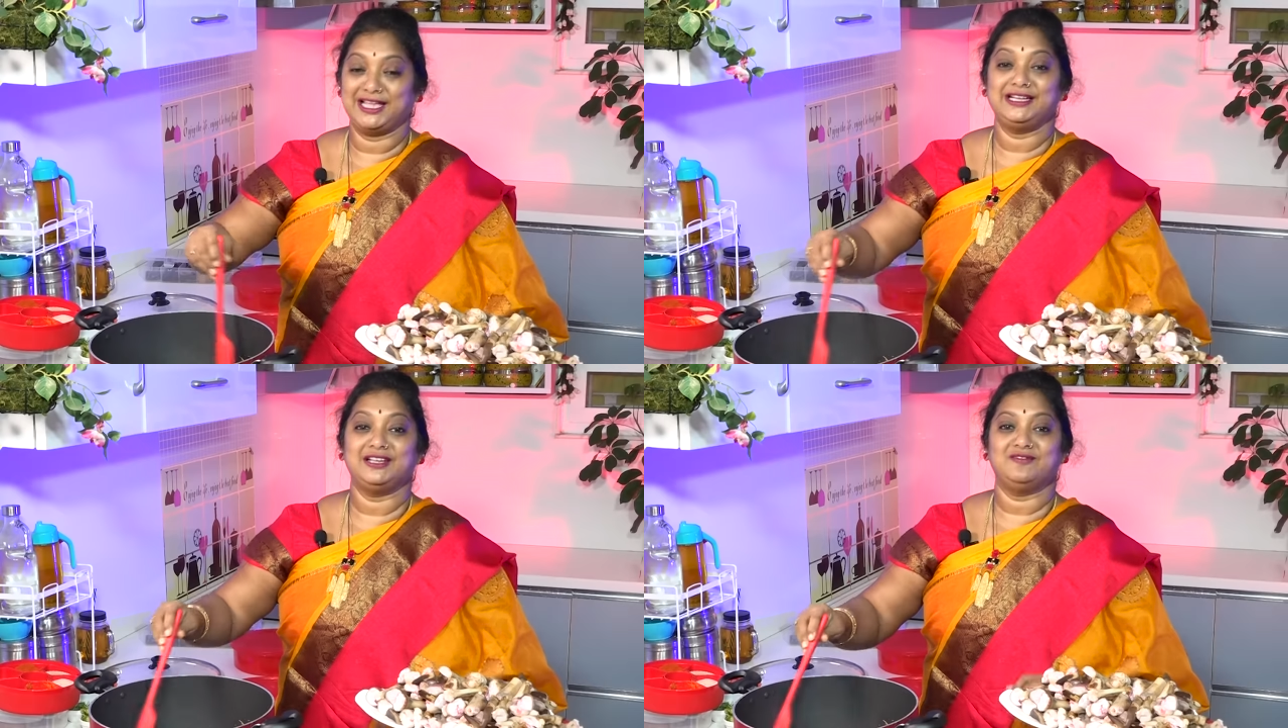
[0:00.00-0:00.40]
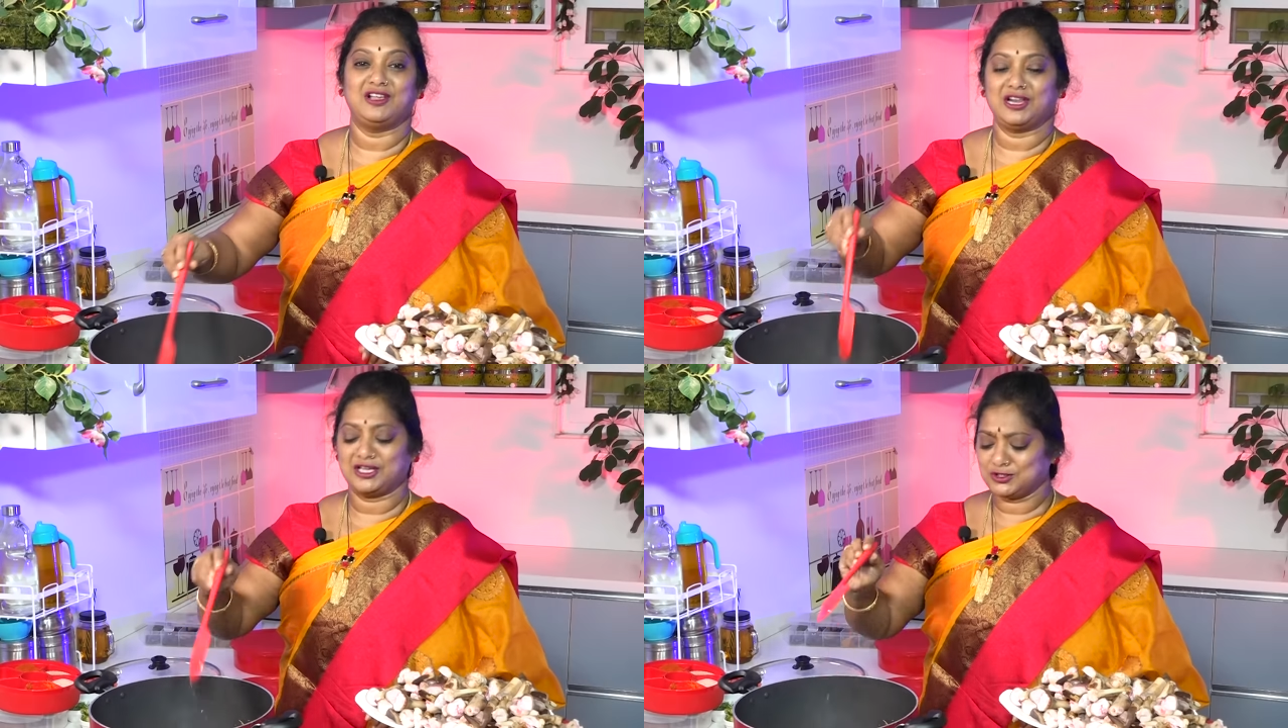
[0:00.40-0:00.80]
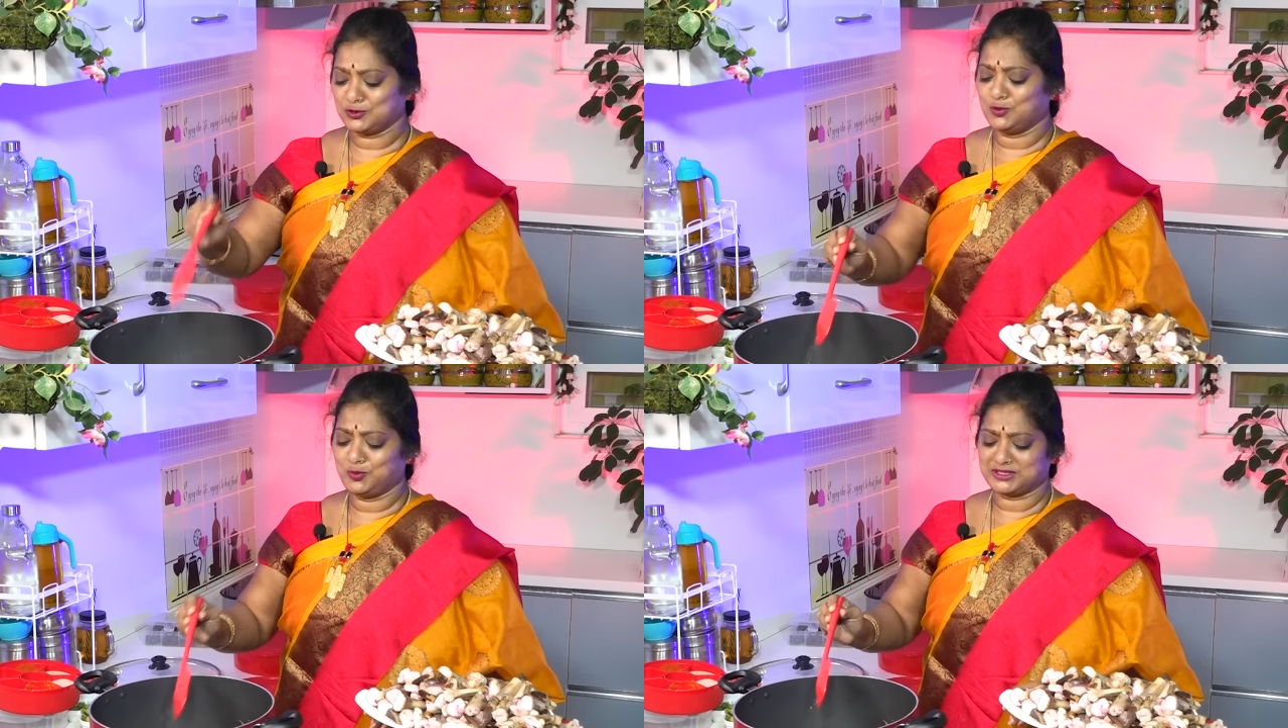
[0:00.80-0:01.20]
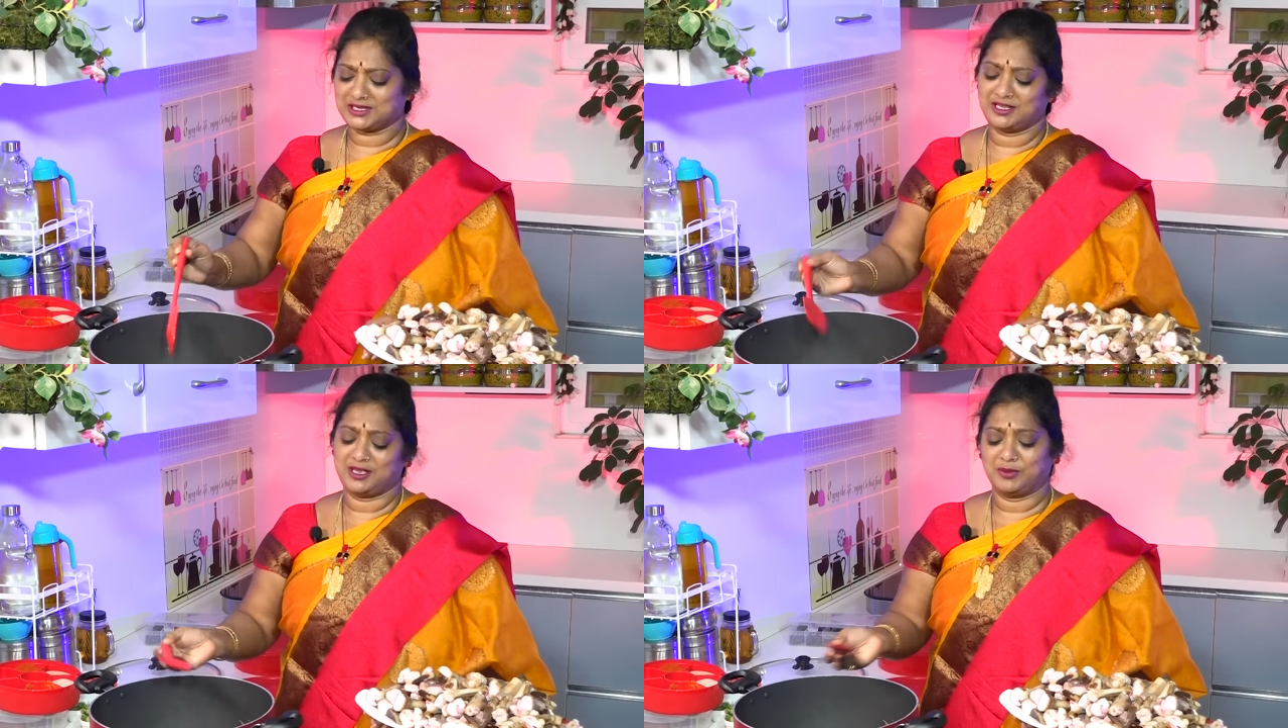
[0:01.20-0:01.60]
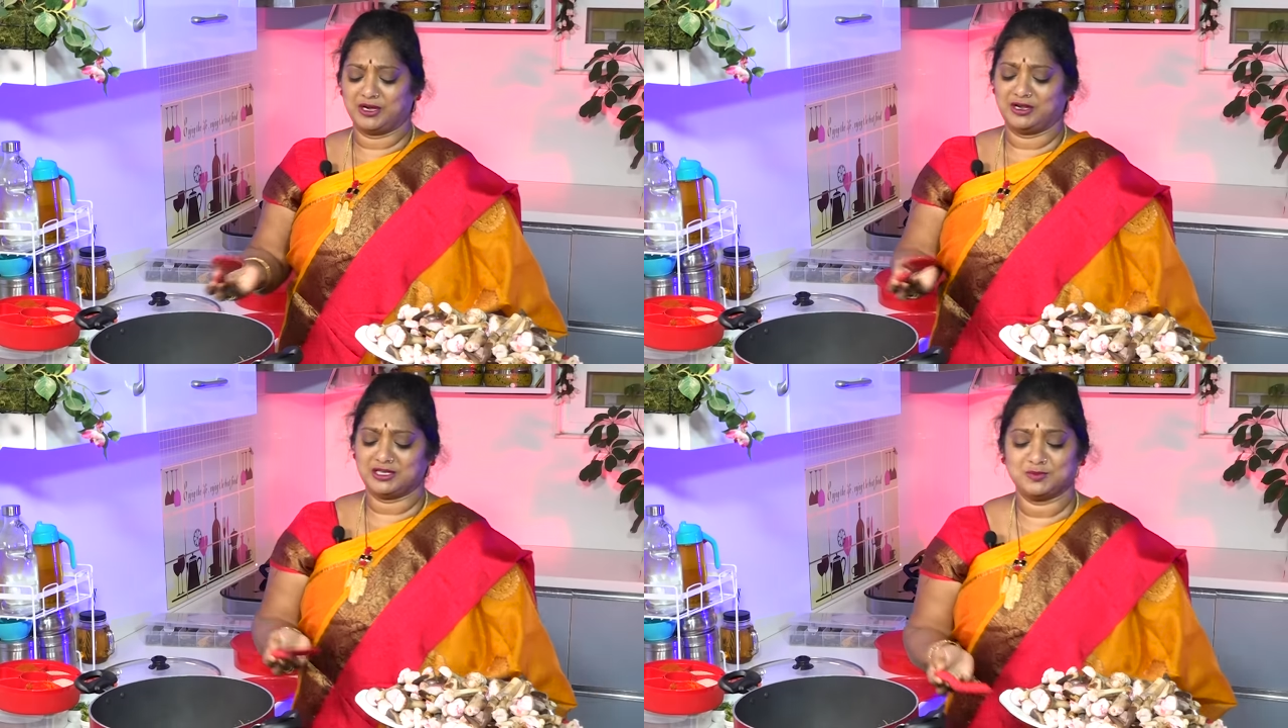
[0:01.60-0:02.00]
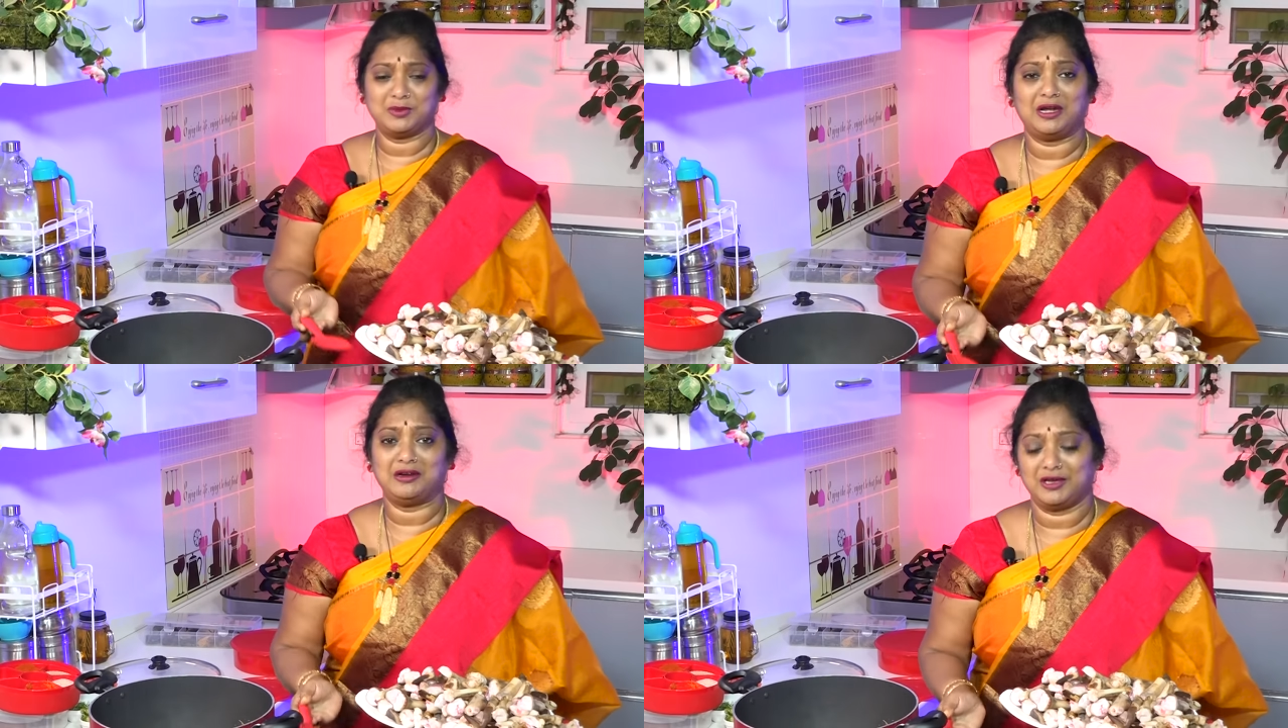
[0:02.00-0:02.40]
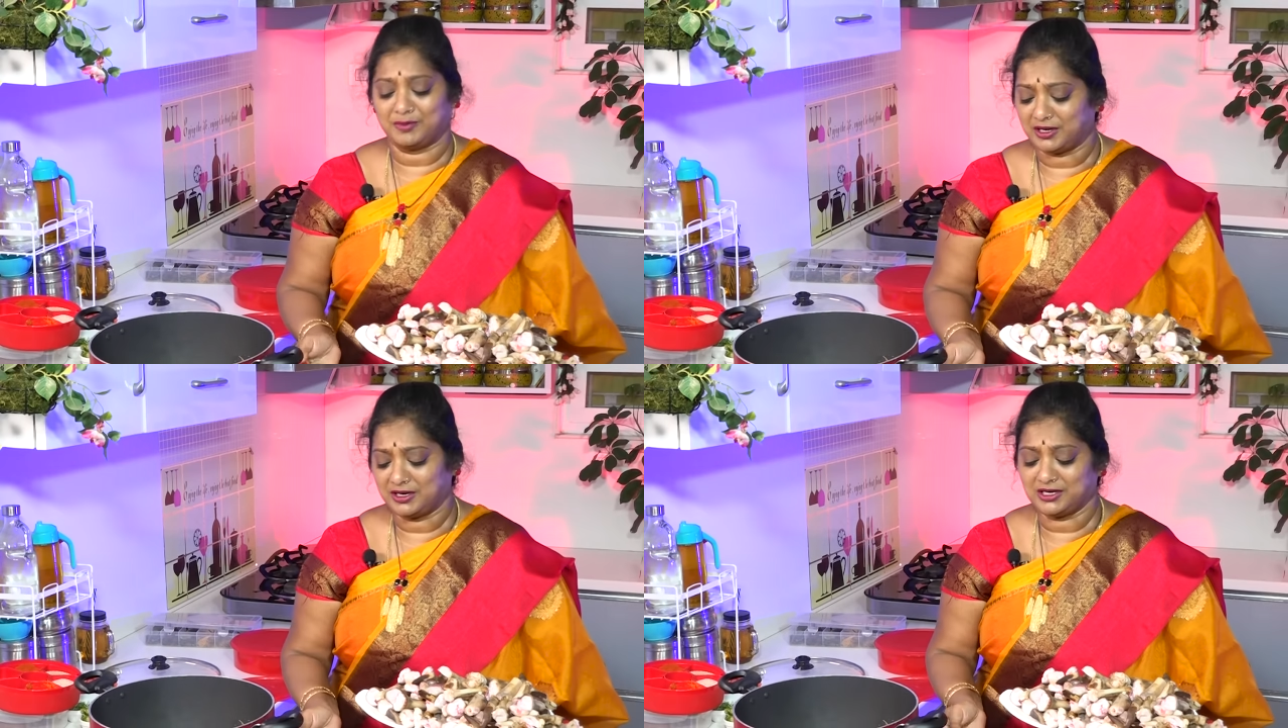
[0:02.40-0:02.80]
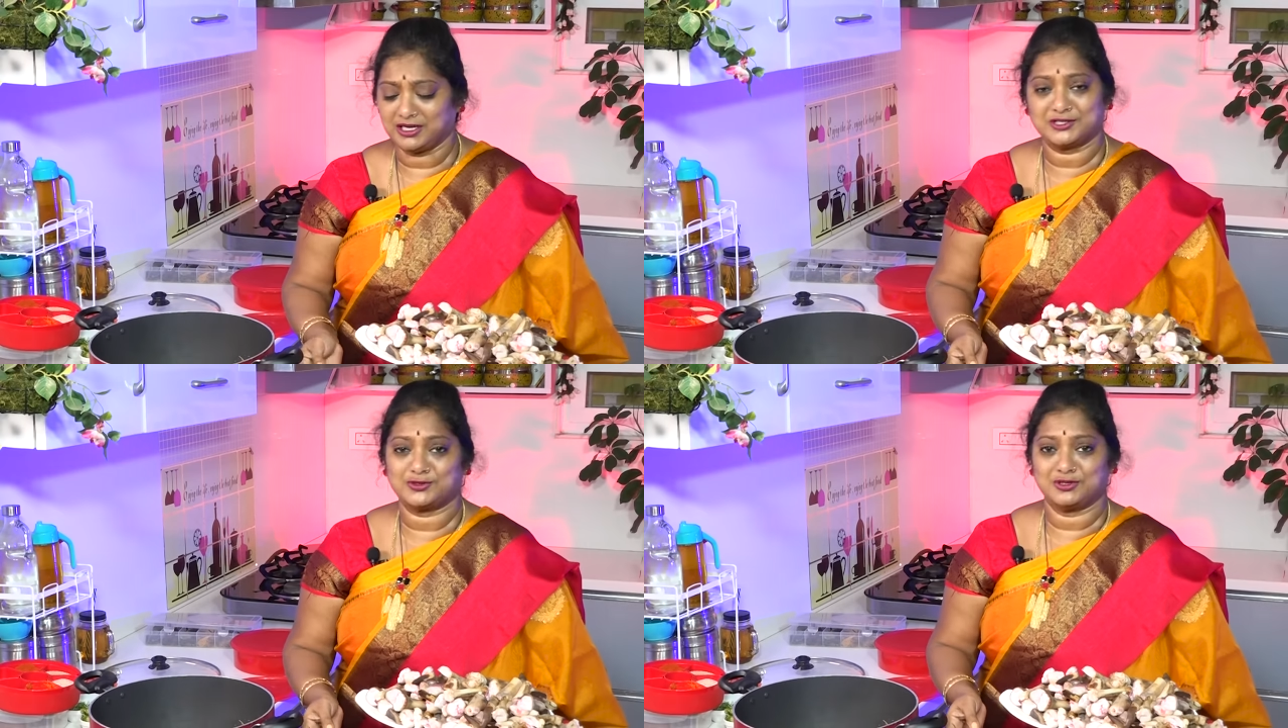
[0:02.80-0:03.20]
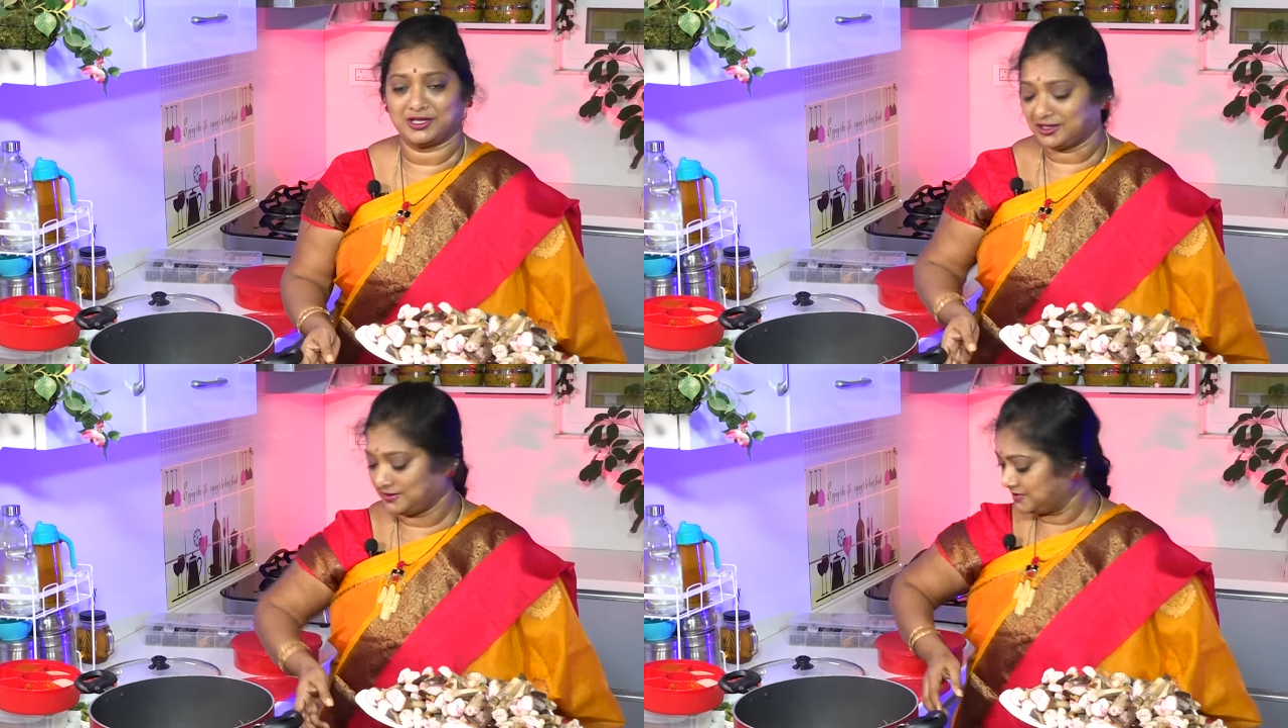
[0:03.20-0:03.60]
వేయటం వల్ల సూప్ అసలు ఏమన్నా స్మెల్ ఏమన్నా టేస్ట్ ఉంటుందా